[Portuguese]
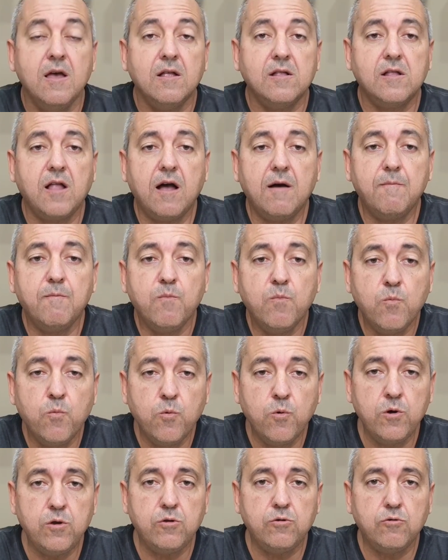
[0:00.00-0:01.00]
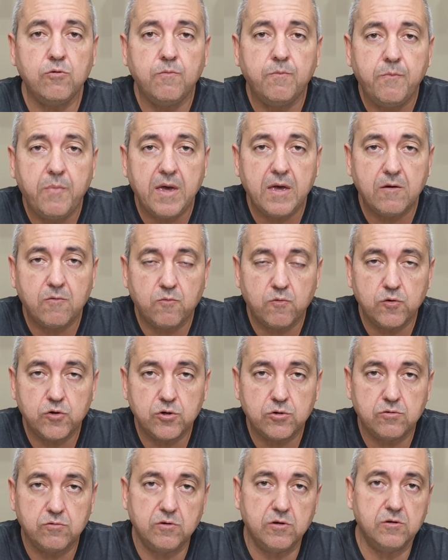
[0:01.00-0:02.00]
tá muito bem
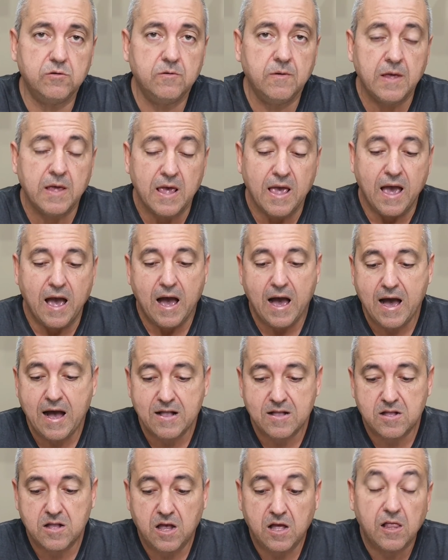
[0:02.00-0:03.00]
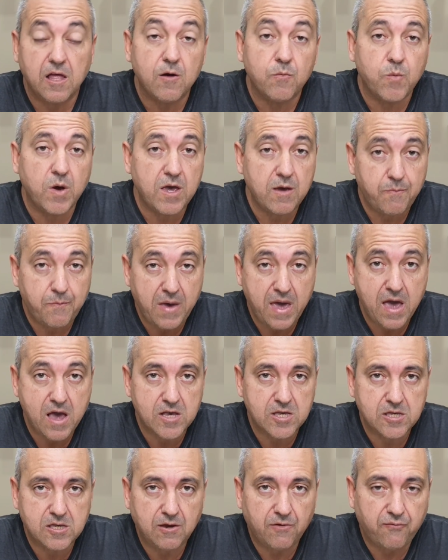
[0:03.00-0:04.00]
construído. A tela é uma
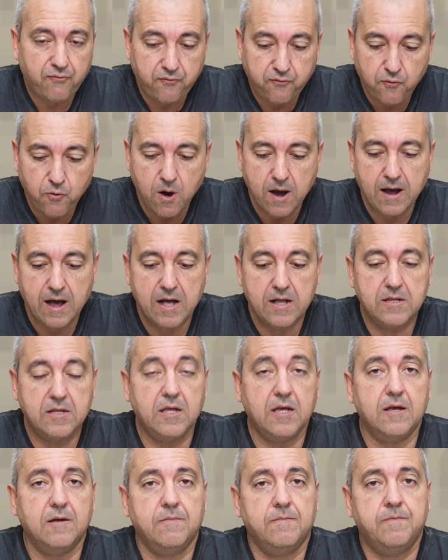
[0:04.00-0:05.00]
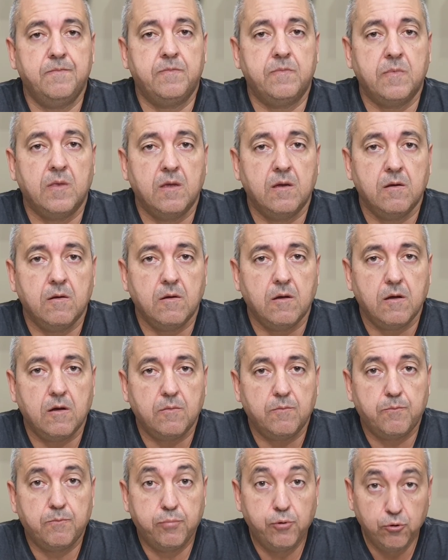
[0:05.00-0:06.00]
IPS Full HD
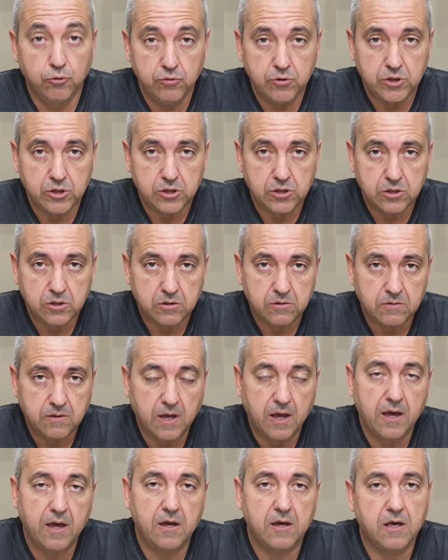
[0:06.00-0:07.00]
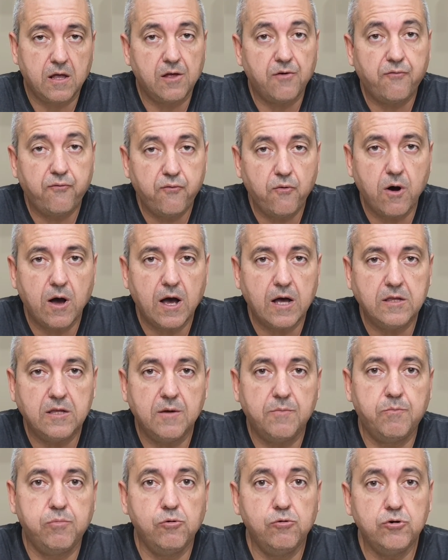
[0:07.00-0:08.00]
Plus, né? aquela Full
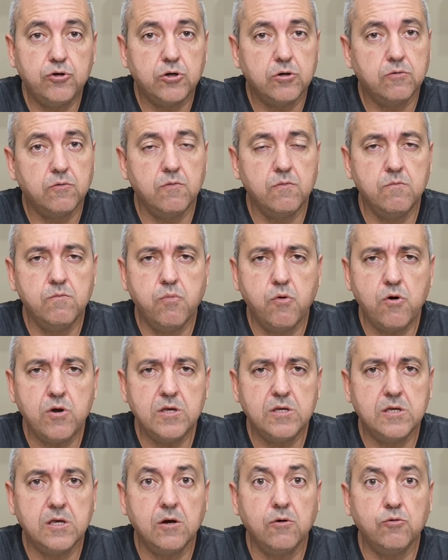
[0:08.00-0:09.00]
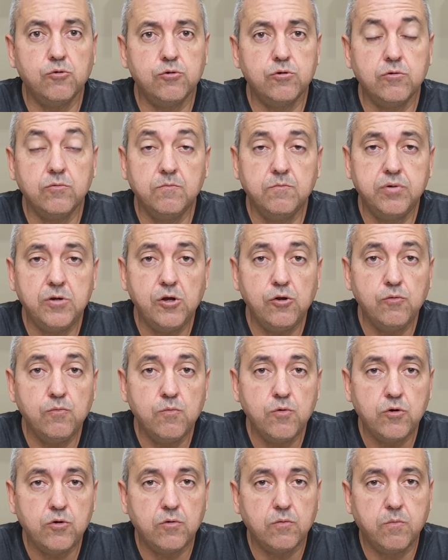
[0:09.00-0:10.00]
HD Plus, com bons ângulos, um brilho
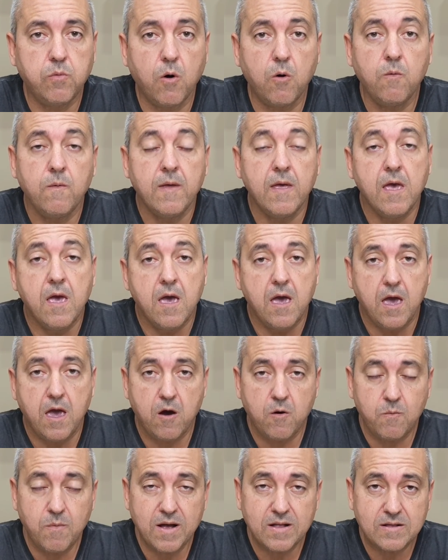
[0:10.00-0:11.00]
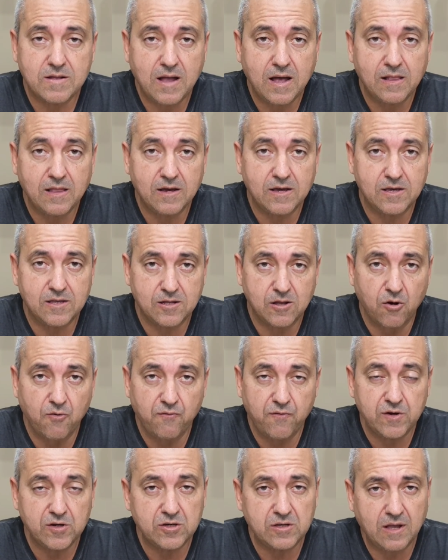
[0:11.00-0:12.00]
muito bom. É uma tela que
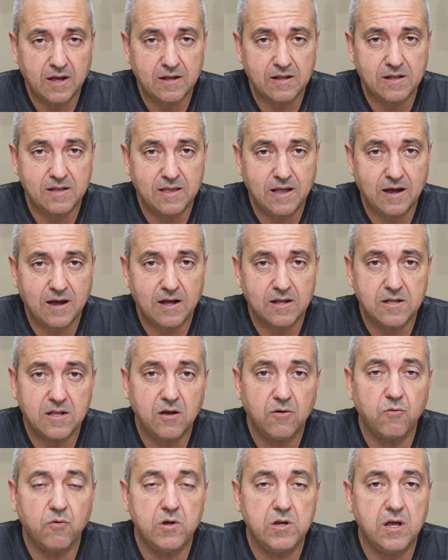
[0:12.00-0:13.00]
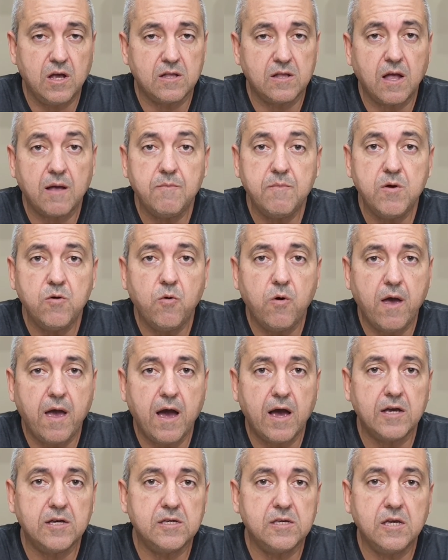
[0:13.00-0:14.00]
talvez na, na categoria até mil
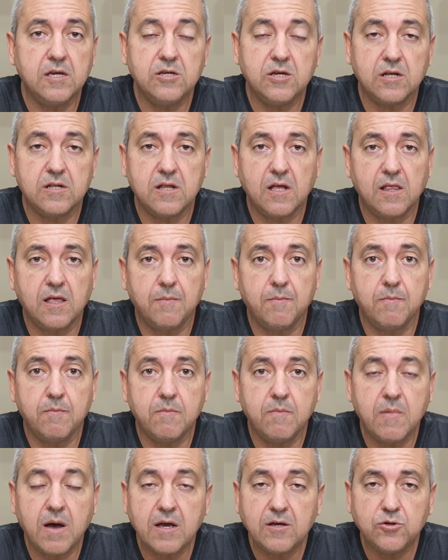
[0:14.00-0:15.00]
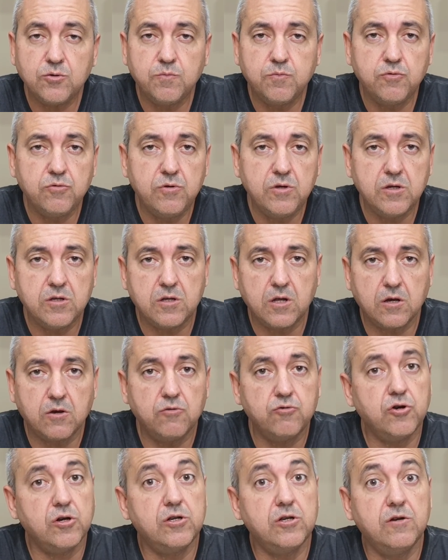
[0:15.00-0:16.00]
reais seja a tela mais bonita que
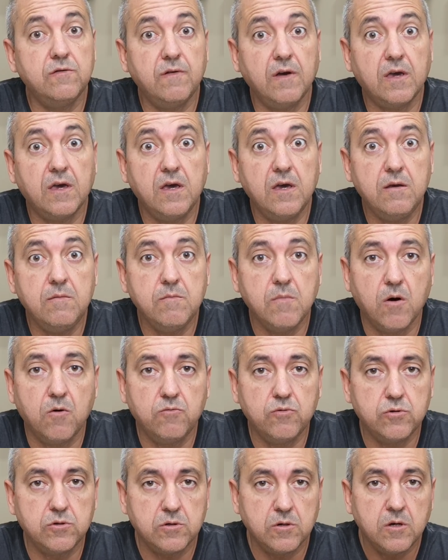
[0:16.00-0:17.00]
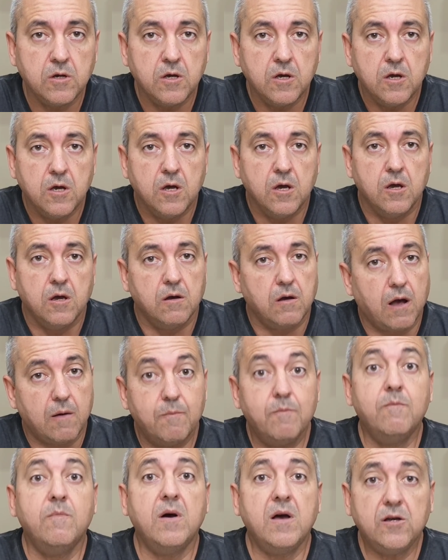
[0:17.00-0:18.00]
eu já tive aqui em mãos.
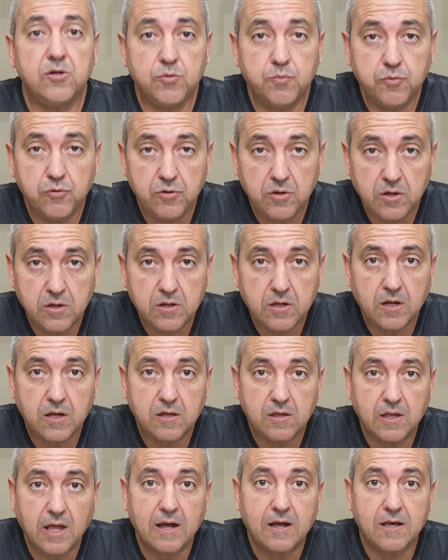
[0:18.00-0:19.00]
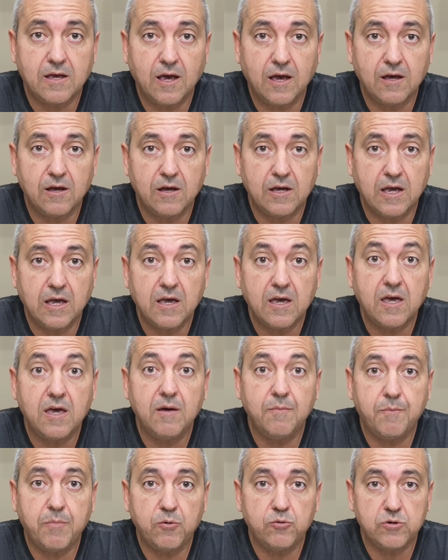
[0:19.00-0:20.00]
Mais bonita da que
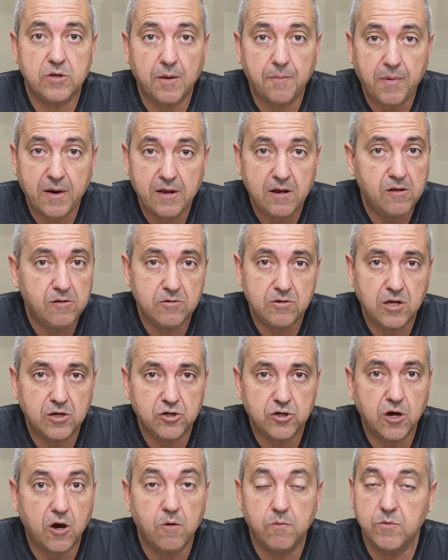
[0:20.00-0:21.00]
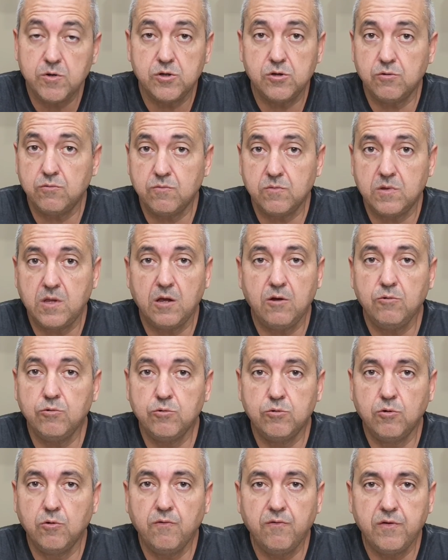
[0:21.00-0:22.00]
equipa os aparelhos da Xiaomi, isso eu não tenho
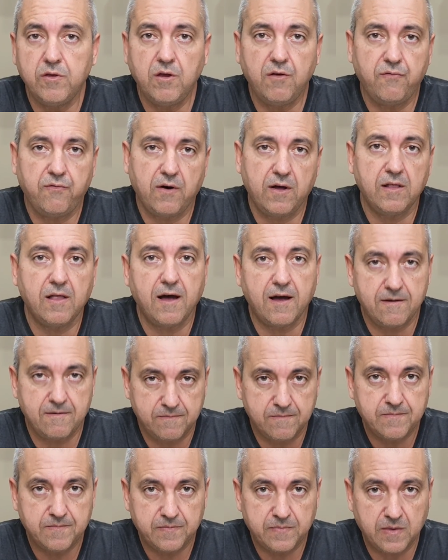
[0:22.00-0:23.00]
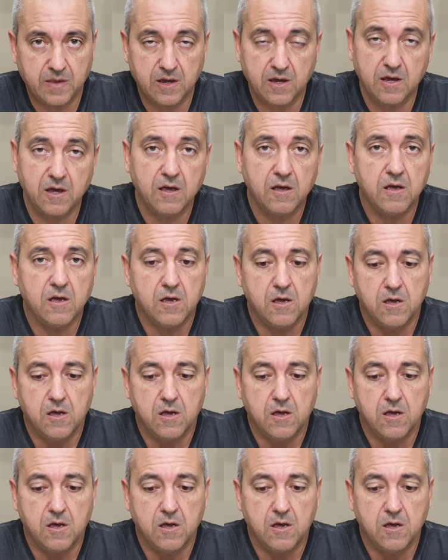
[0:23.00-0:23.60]
dúvida em falar. Né?